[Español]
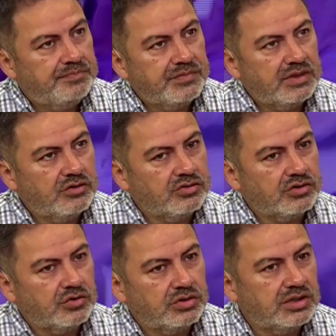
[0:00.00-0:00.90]
nosotros
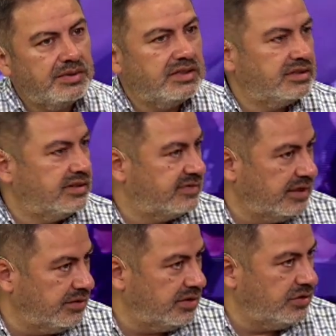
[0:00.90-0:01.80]
justamente este
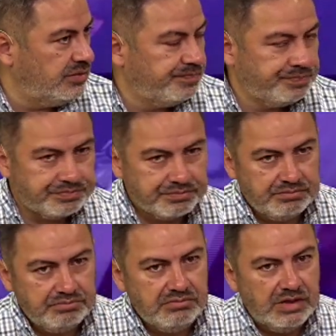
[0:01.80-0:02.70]
sábado
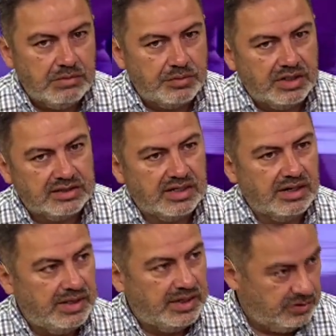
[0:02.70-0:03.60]
Vamos a estar
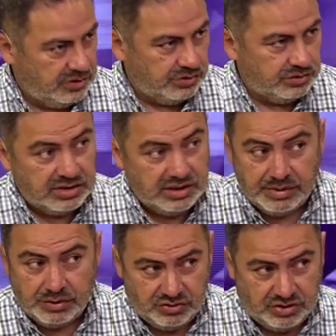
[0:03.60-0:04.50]
hablando de autoestima en
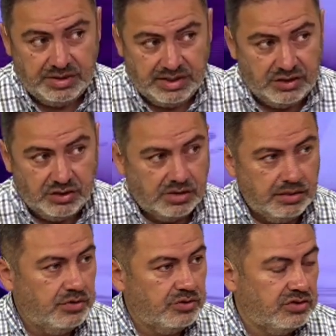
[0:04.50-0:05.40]
un seminario que
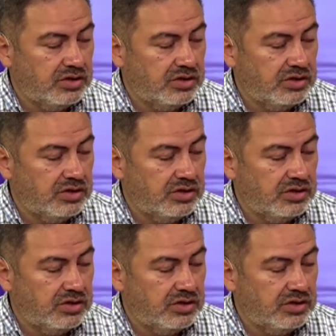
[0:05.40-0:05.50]
vamos